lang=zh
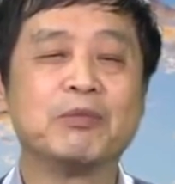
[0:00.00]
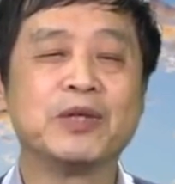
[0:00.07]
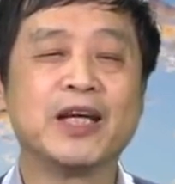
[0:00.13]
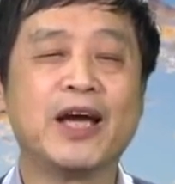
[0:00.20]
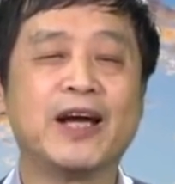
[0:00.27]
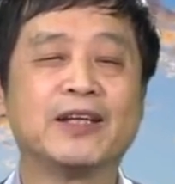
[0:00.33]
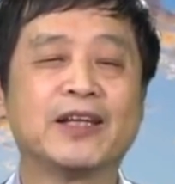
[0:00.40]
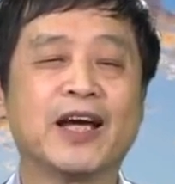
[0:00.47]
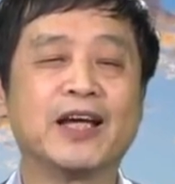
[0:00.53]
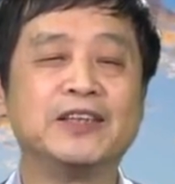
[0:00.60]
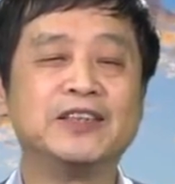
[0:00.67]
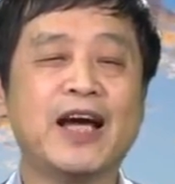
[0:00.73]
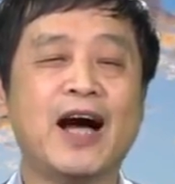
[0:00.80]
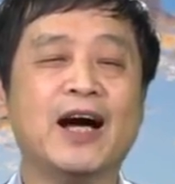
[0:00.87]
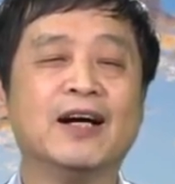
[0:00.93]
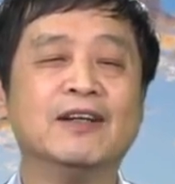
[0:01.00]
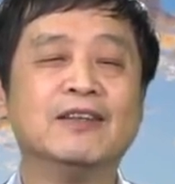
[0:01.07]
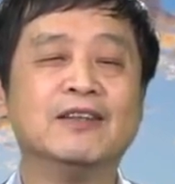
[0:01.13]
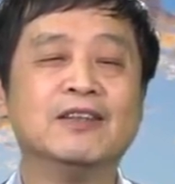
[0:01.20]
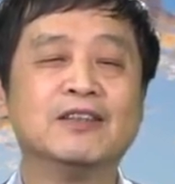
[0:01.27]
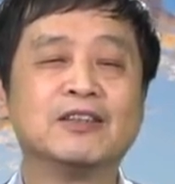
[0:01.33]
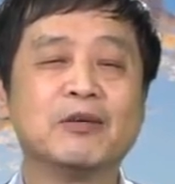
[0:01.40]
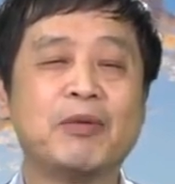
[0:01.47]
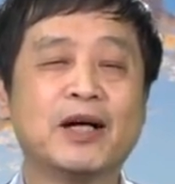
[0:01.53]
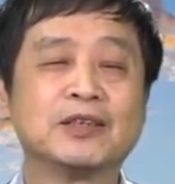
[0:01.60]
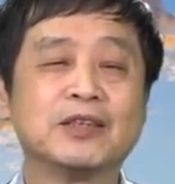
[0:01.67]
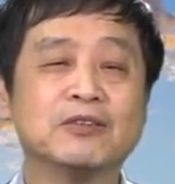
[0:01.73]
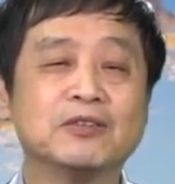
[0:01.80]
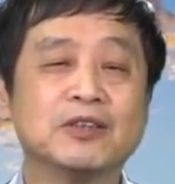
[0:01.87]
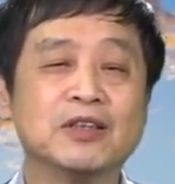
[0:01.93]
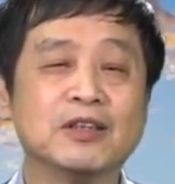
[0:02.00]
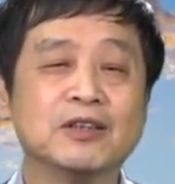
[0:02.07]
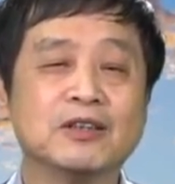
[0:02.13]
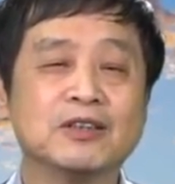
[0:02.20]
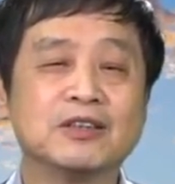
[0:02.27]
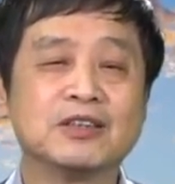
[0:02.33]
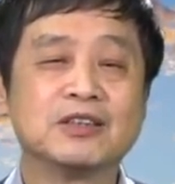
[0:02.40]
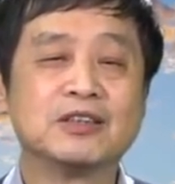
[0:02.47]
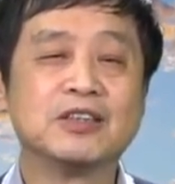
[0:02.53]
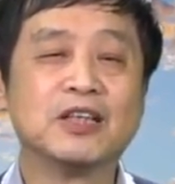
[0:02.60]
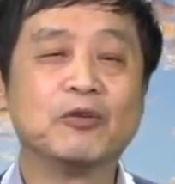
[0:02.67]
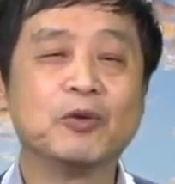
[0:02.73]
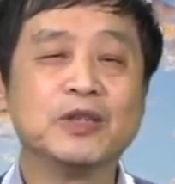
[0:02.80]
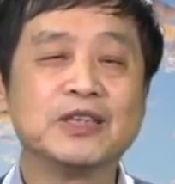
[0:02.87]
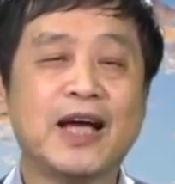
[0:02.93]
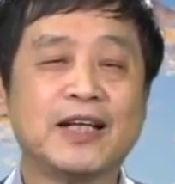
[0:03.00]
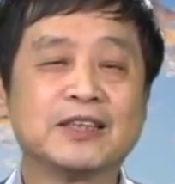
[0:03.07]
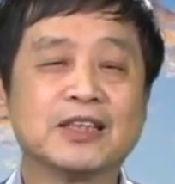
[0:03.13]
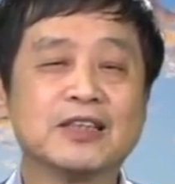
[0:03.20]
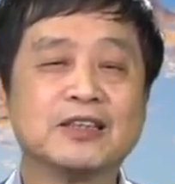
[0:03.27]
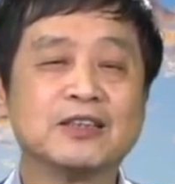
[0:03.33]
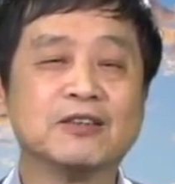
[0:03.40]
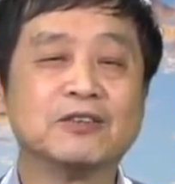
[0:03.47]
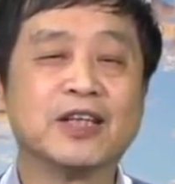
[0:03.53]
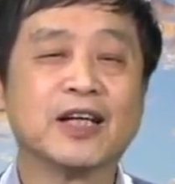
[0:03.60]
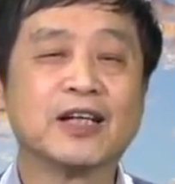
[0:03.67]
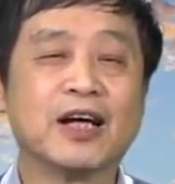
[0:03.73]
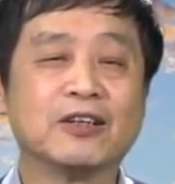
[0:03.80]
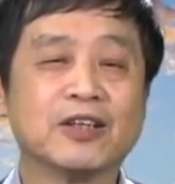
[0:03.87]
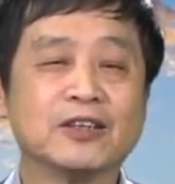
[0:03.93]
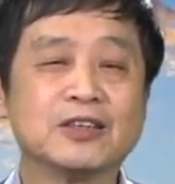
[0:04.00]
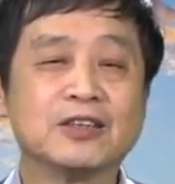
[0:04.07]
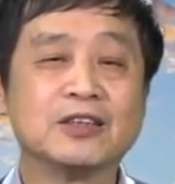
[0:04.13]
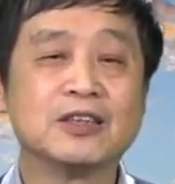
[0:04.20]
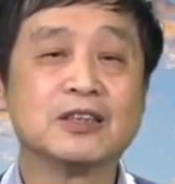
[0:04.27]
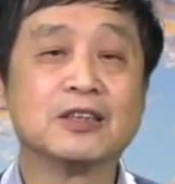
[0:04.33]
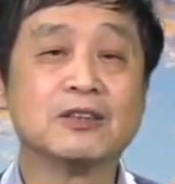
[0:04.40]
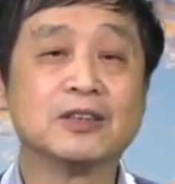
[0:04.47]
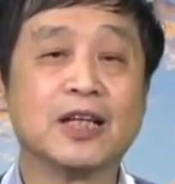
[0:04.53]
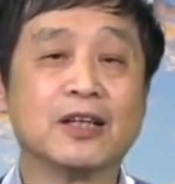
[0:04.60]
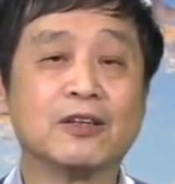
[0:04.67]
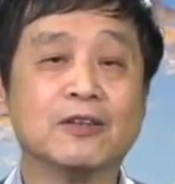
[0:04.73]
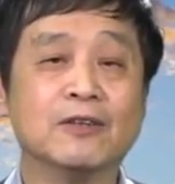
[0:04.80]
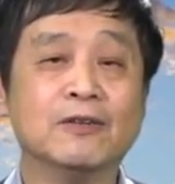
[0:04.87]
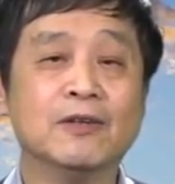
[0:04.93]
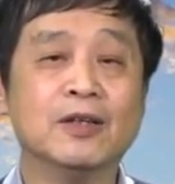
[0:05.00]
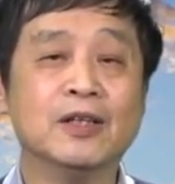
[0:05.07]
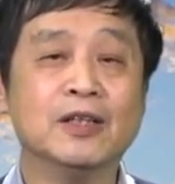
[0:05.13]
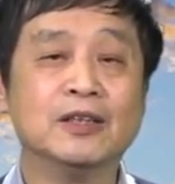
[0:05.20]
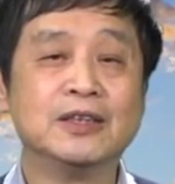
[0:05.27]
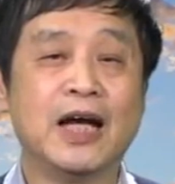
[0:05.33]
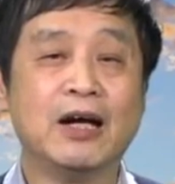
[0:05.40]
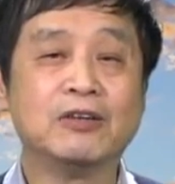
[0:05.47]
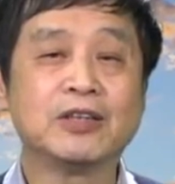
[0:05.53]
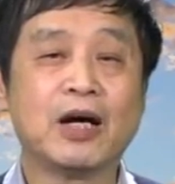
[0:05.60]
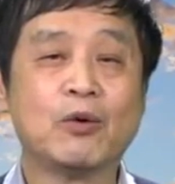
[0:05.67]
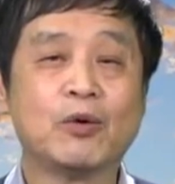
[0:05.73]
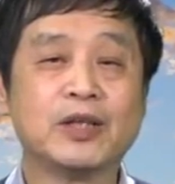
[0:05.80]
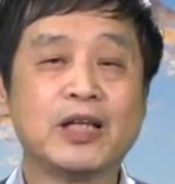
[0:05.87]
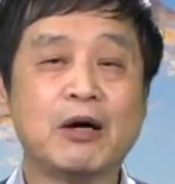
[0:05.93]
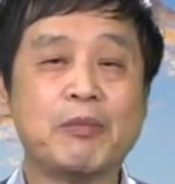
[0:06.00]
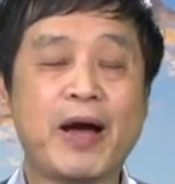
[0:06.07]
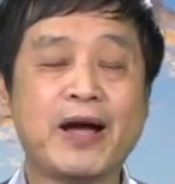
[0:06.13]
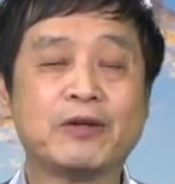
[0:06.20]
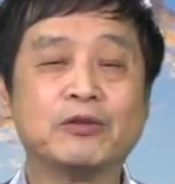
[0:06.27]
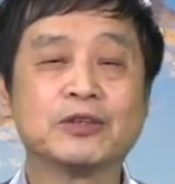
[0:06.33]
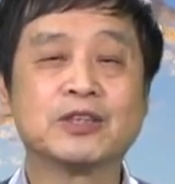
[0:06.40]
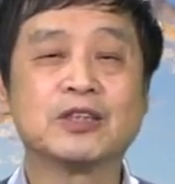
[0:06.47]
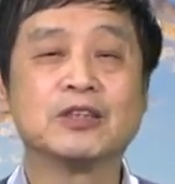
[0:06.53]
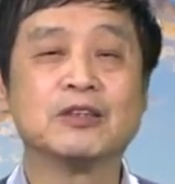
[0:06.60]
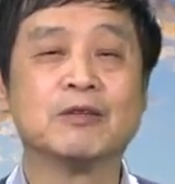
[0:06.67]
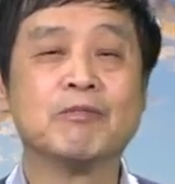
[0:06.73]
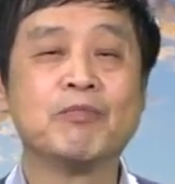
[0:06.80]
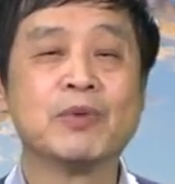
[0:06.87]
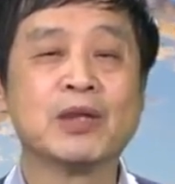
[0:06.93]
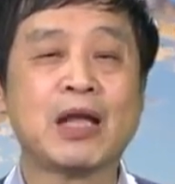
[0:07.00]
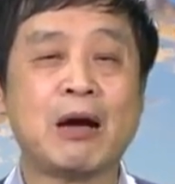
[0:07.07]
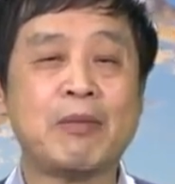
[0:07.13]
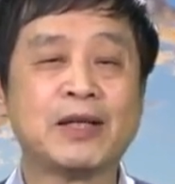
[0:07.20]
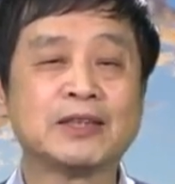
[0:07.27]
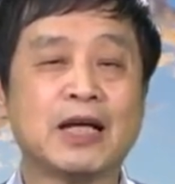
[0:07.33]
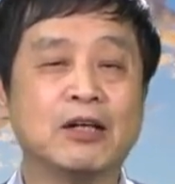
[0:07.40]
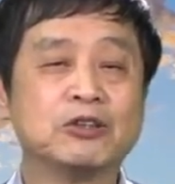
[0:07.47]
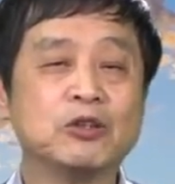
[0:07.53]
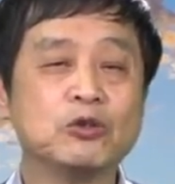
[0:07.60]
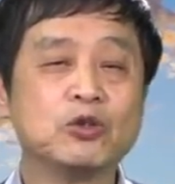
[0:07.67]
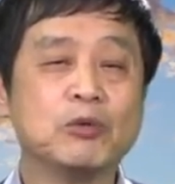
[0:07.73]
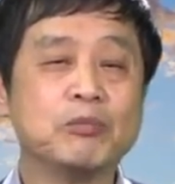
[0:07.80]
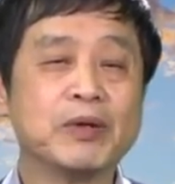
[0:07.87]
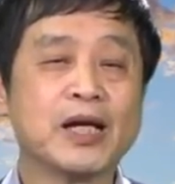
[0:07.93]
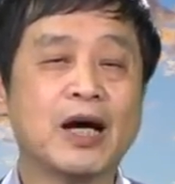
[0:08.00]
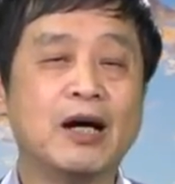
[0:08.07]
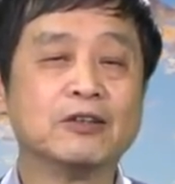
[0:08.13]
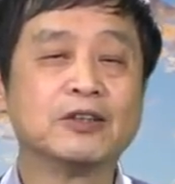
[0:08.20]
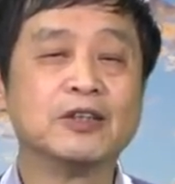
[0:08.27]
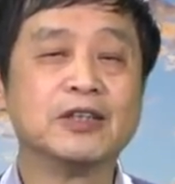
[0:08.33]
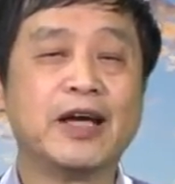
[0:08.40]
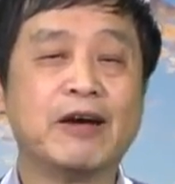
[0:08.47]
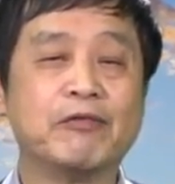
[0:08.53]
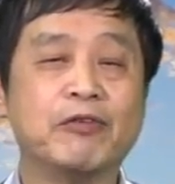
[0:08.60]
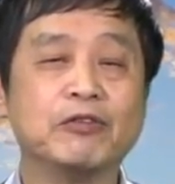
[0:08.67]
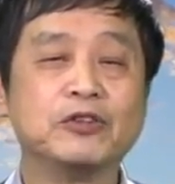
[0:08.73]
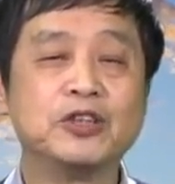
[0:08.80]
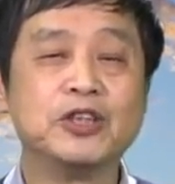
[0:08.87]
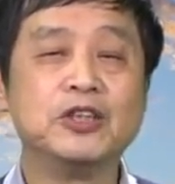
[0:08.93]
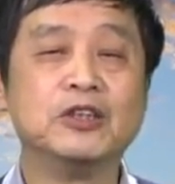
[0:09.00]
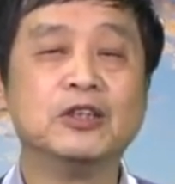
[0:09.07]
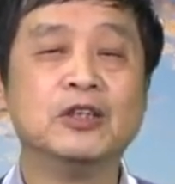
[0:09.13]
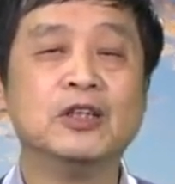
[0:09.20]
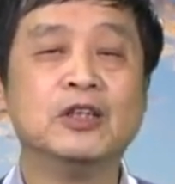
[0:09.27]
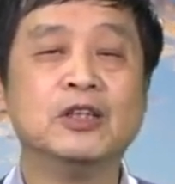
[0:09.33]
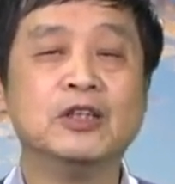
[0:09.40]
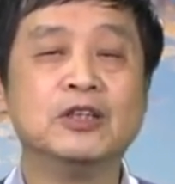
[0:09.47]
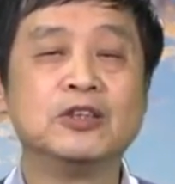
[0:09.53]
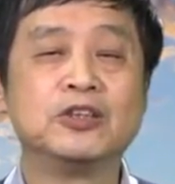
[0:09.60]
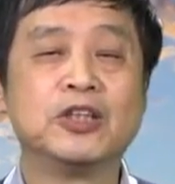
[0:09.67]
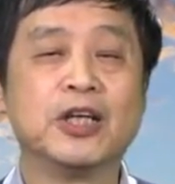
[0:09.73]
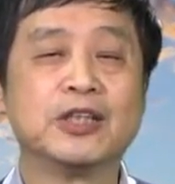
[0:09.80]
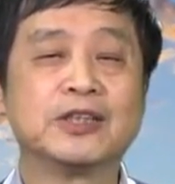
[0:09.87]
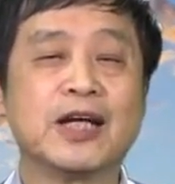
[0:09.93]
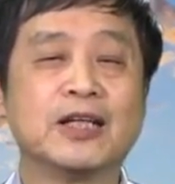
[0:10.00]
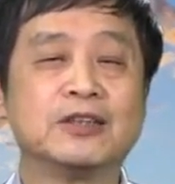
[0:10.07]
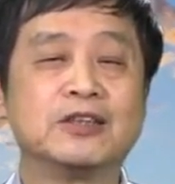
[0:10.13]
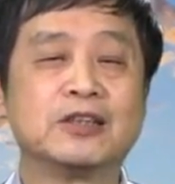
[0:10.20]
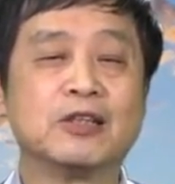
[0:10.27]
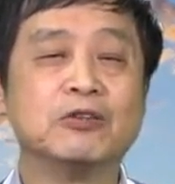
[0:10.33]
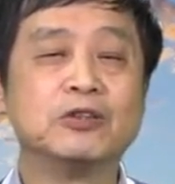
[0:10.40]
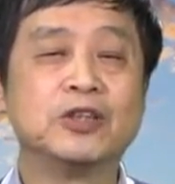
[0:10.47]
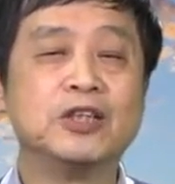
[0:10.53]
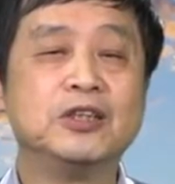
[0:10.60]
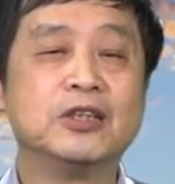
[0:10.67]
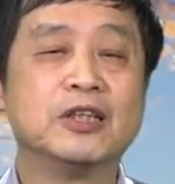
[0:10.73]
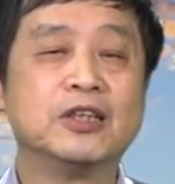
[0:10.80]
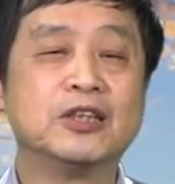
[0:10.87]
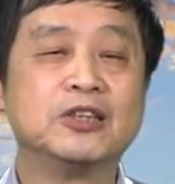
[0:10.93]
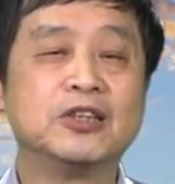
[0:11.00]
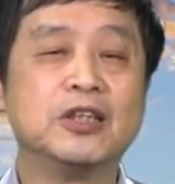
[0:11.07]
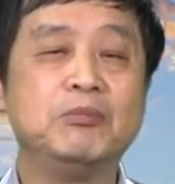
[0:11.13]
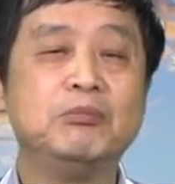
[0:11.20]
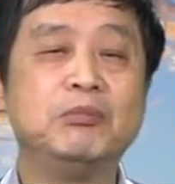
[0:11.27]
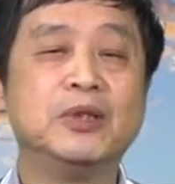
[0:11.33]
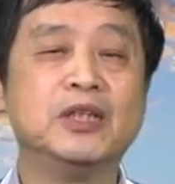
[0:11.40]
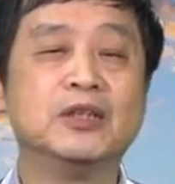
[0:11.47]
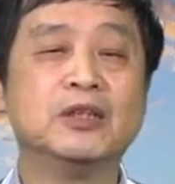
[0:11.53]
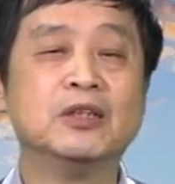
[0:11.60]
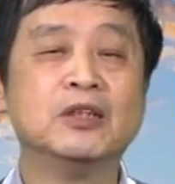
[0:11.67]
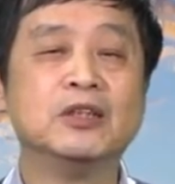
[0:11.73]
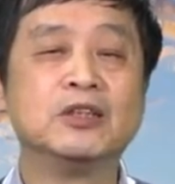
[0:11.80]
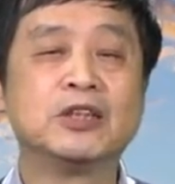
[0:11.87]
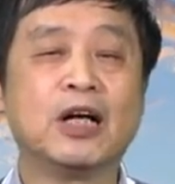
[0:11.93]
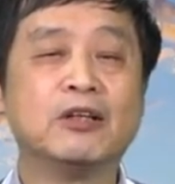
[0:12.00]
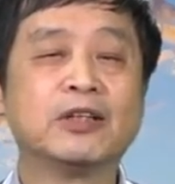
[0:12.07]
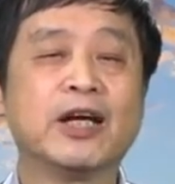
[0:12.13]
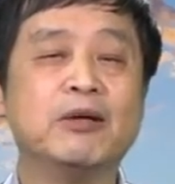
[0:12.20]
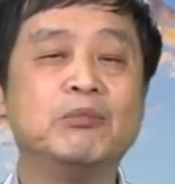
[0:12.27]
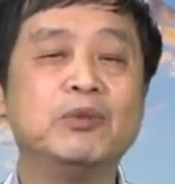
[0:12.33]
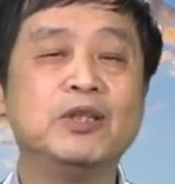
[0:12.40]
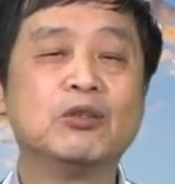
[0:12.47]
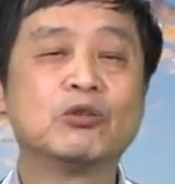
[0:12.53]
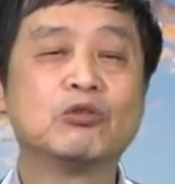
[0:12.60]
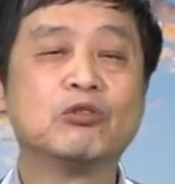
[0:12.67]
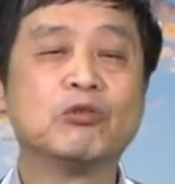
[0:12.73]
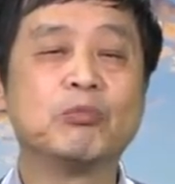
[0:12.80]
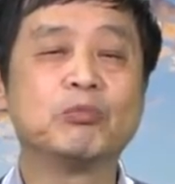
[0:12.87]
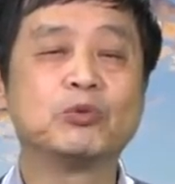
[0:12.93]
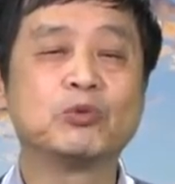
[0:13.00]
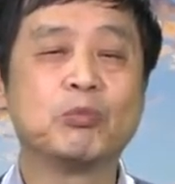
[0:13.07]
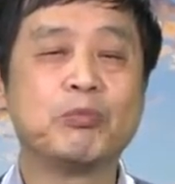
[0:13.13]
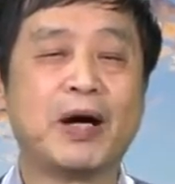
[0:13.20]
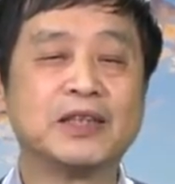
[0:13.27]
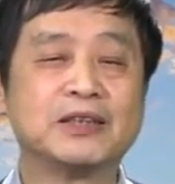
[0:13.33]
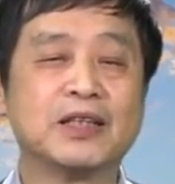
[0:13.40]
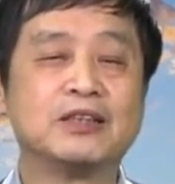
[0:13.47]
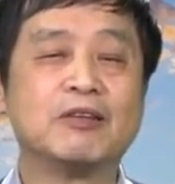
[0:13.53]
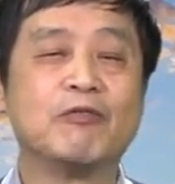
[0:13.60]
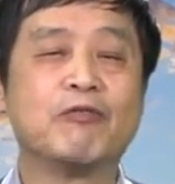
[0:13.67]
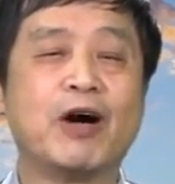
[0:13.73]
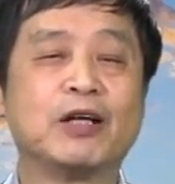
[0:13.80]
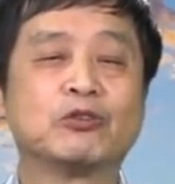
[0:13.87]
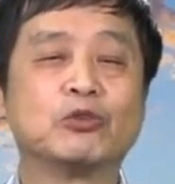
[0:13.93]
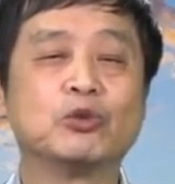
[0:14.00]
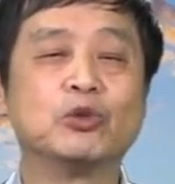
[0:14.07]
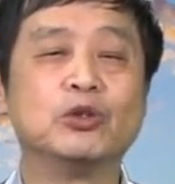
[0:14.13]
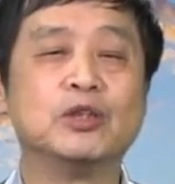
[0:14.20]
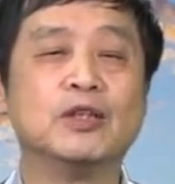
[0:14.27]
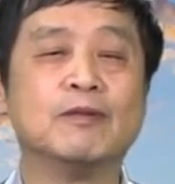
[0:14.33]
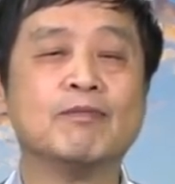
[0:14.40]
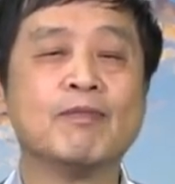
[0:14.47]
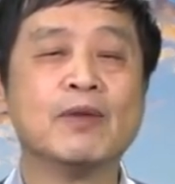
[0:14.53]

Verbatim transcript: 骗带压就把手警卫战士的手枪搞到自己手上了。然后他回到办公室，他把早就准备好的两封信写上收信人的姓名，交给秘书把这信发出去。